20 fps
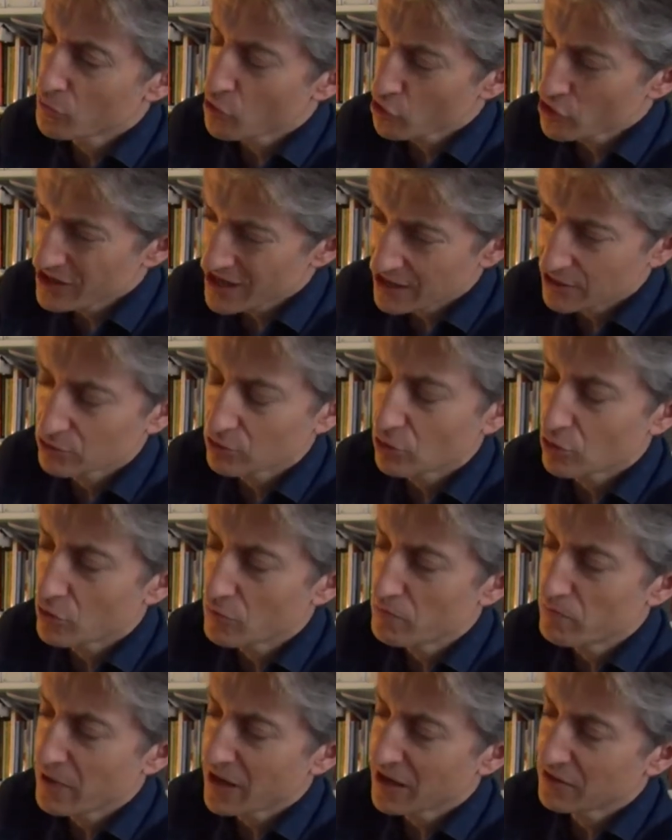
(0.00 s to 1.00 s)
proyecto
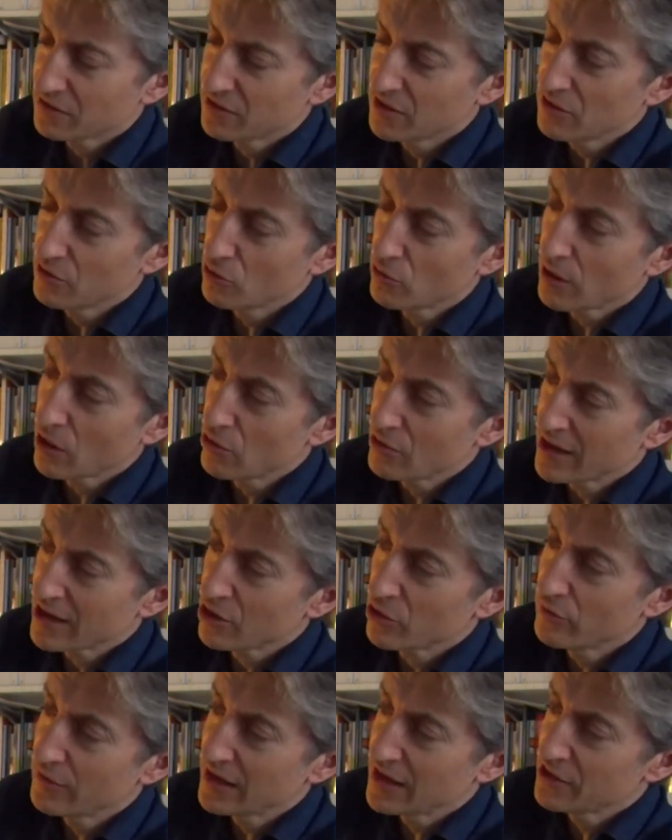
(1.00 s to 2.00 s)
compartido a lo
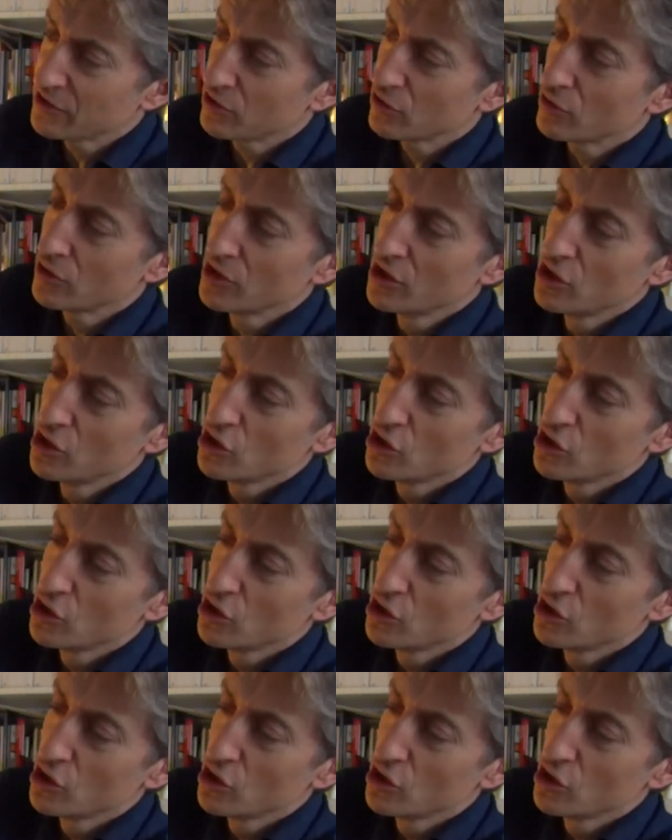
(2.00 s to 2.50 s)
largo del año,